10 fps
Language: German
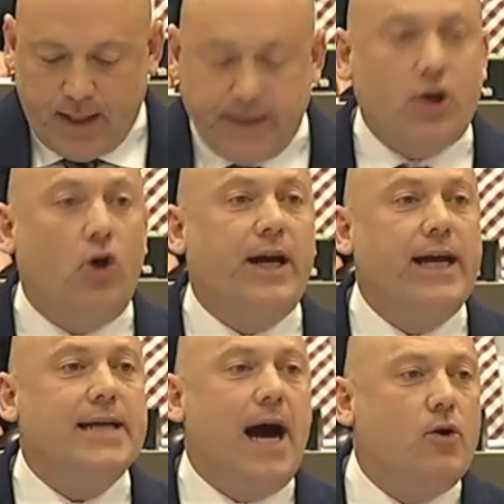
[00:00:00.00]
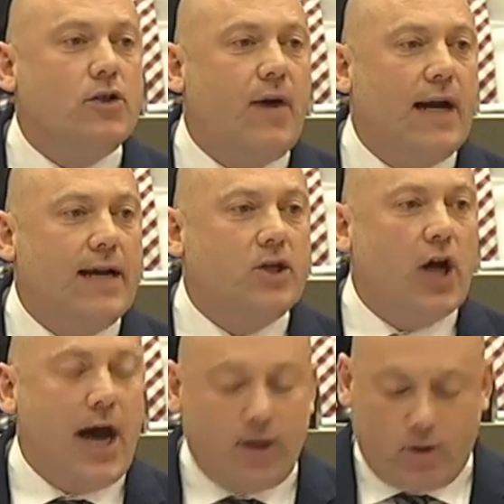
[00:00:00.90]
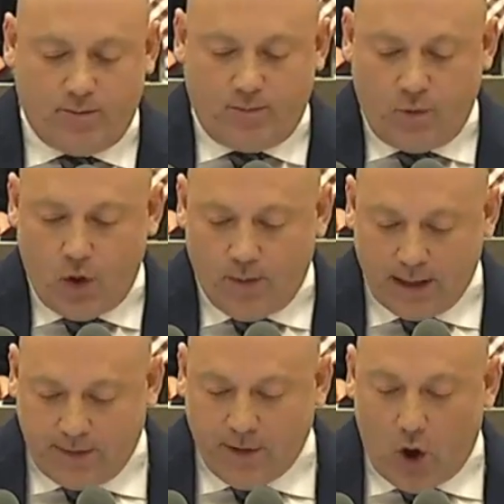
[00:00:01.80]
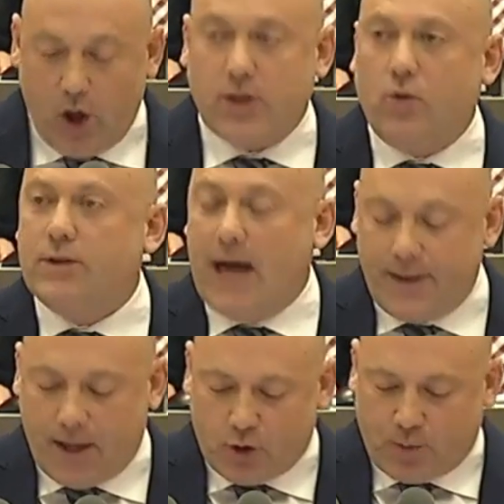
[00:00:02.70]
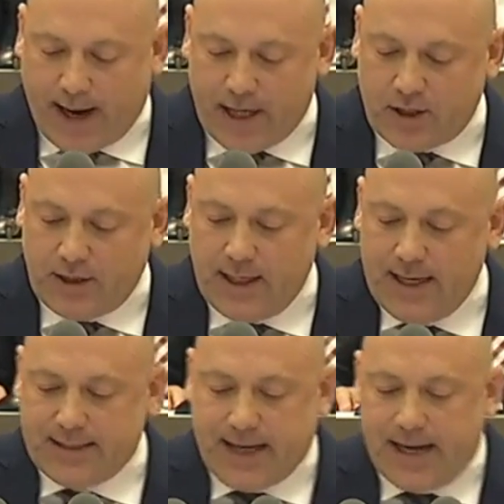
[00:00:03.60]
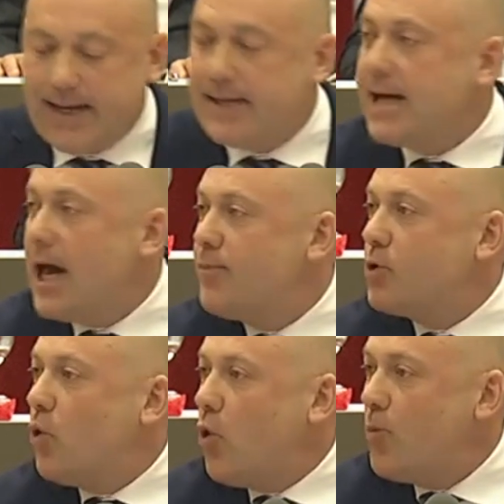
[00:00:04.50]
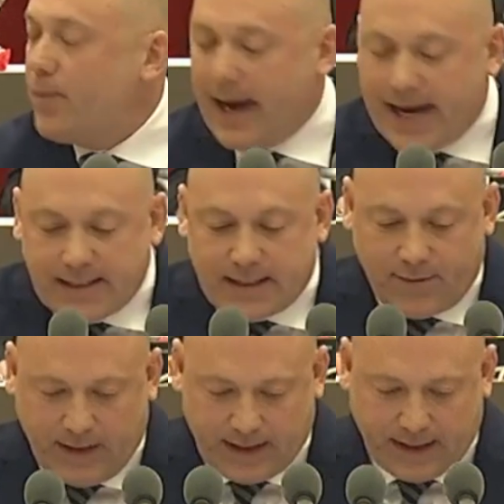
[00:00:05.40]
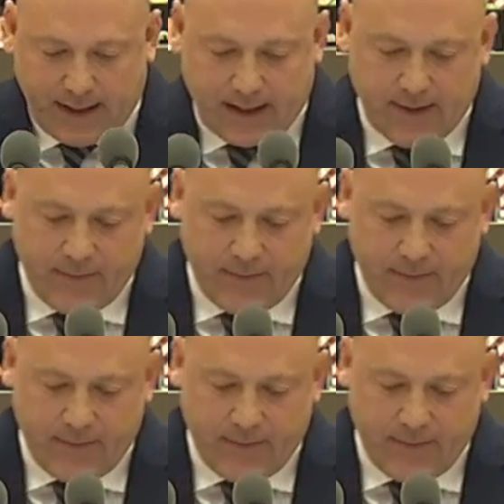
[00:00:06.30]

Die konkrete Auswahlentscheidung, über die wir heute unter anderem sprechen, sei deshalb grob rechtswidrig.